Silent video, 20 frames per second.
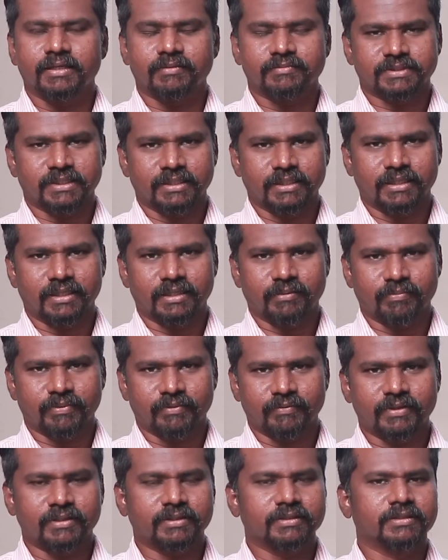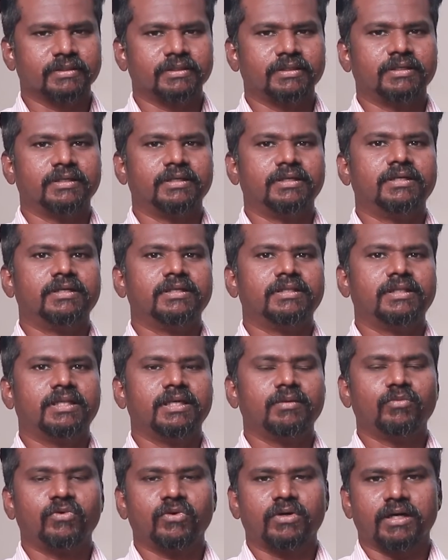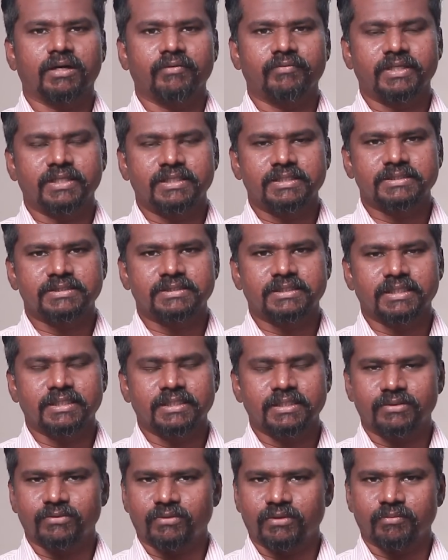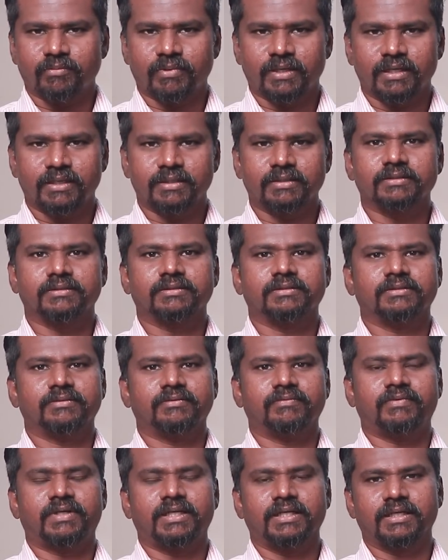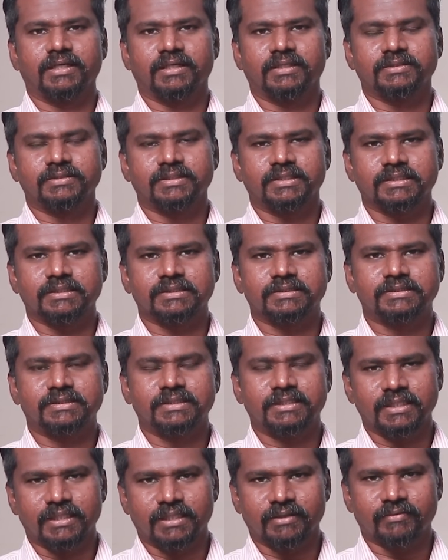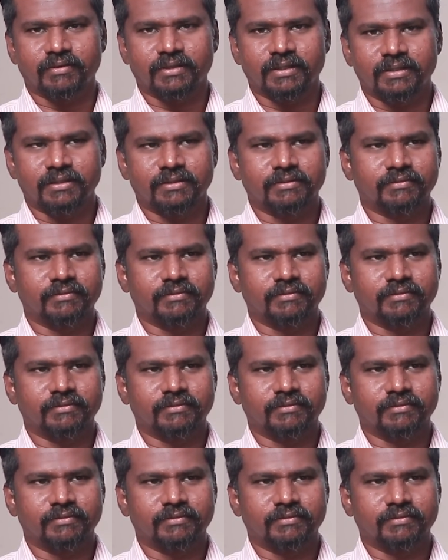நாம் சந்திக்கிருப்பவர் திமுகவின் செய்தி தொடர்பாளர் வழக்கறிஞர் சித்திக் அவர்கள்